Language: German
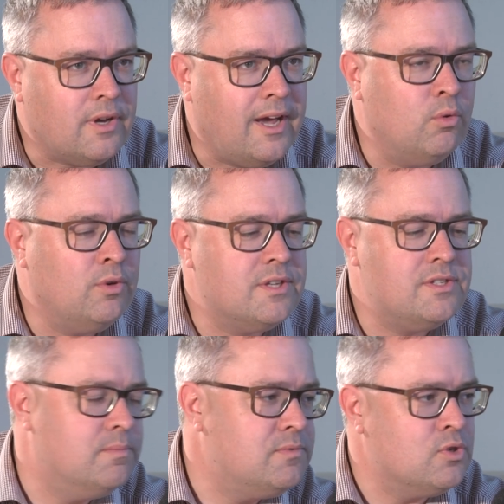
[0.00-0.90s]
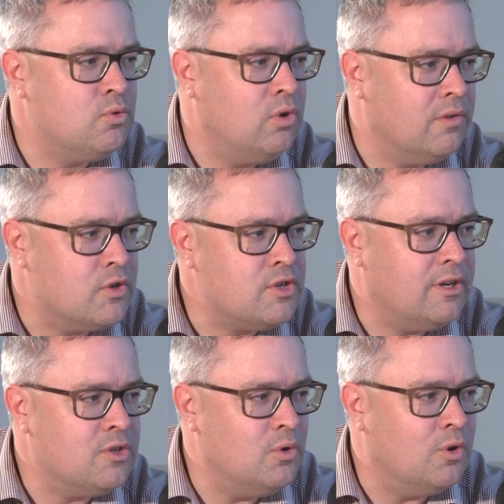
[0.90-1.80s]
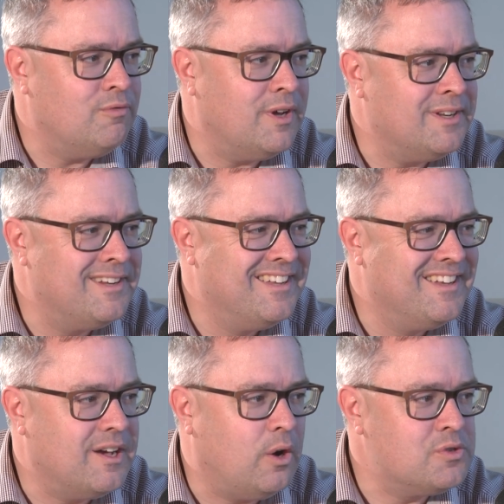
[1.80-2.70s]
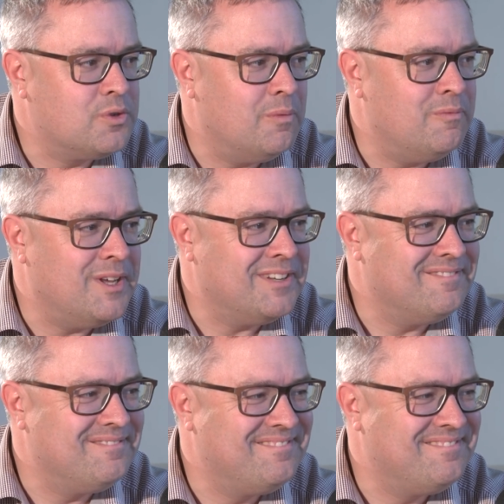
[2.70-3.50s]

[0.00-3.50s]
370 Schülern wahrscheinlich irgendwann rauskommen werden.